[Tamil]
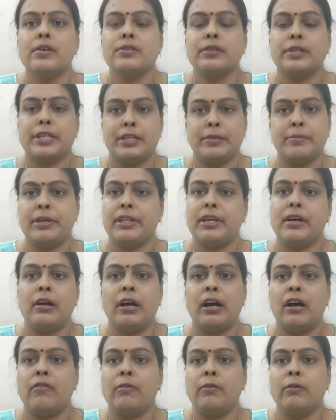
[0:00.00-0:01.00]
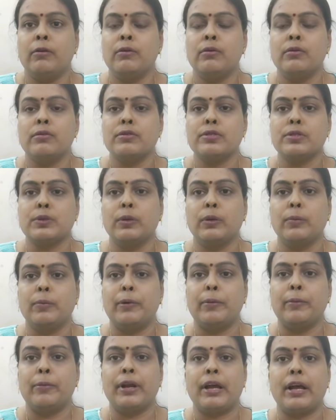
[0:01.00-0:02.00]
ஸோ இனிமே தான் அவளும் ஸ்கூலுக்கு
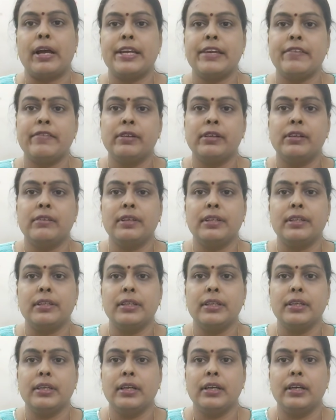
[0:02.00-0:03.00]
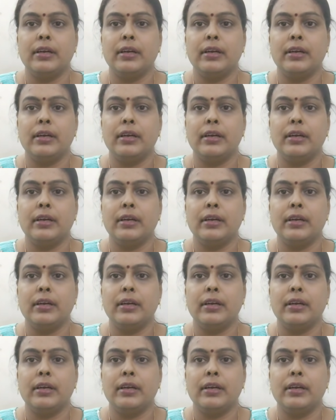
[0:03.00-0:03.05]
போக போறா இவங்க வந்து